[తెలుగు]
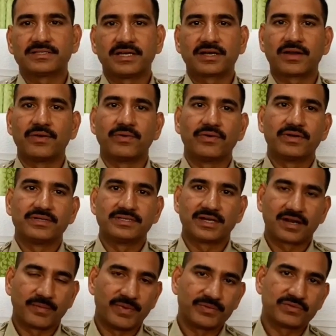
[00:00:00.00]
శాఖలో
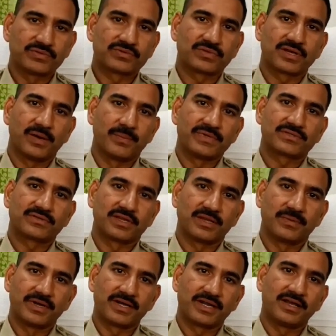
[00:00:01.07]
జనరల్గా మేము చూస్తున్న
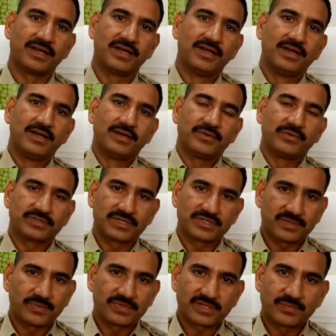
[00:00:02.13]
గమనిస్తున్నది ఏమంటే నూతన
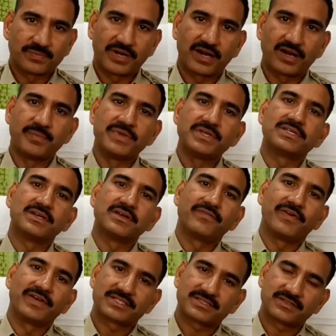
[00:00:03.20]
సంవత్సరం ప్రారంభించే
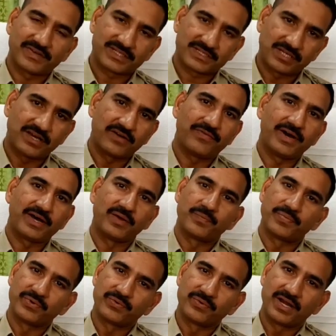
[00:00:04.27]
ఫస్ట్ ఫస్ట్ ఎఫ్ఐఆర్
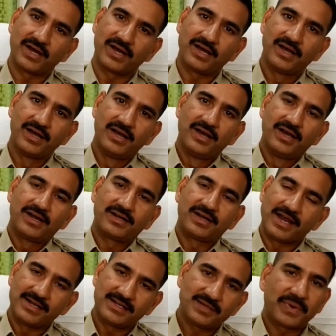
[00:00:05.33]
ఎప్పుడు కూడా
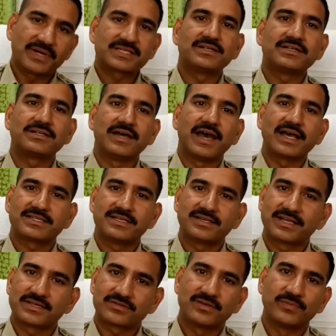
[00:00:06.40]
నైంటీ పర్సెంట్
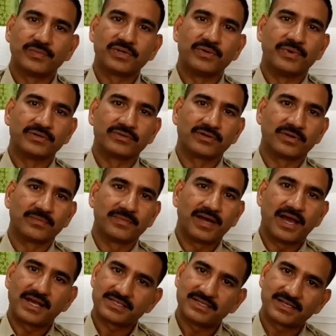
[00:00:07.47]
యాక్సిడెంట్ కేసును మొదలు పెడుతున్నాం
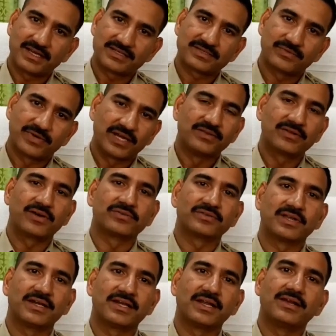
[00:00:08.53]
యాక్సిడెంట్ కేసు కూడా ఎందుకు
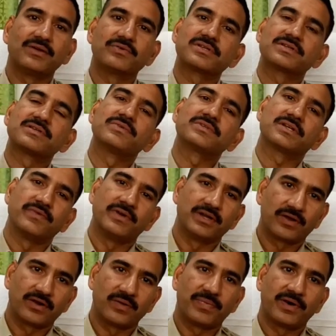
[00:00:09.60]
అవుతుందంటే నూతన సంవత్సర
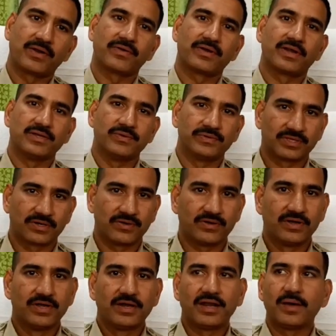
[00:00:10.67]
వేడుకల్లో పాల్గొన్న యువతలో
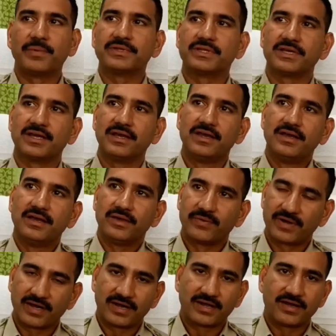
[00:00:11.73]
లేకపోతే
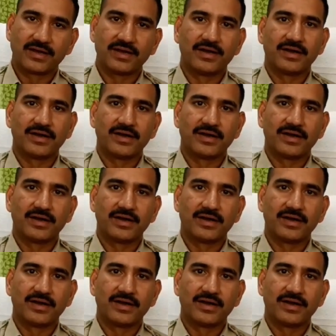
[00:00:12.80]
ఎవరైనా